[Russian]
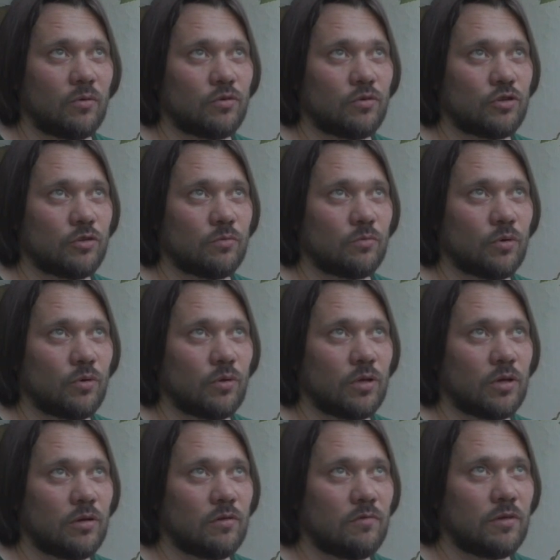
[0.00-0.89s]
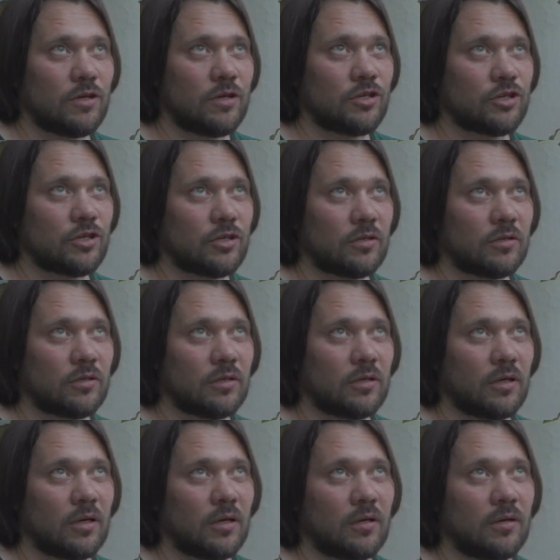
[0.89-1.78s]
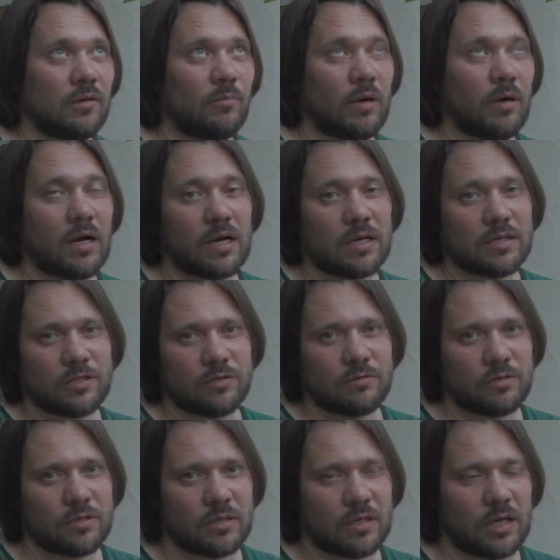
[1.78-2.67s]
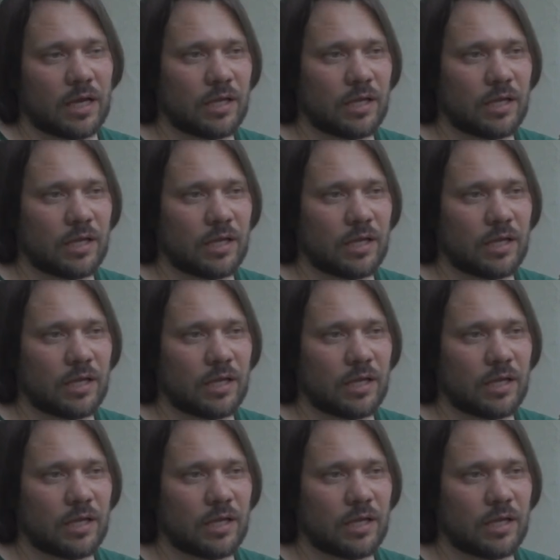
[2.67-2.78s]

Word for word: очень многие вещи показываются.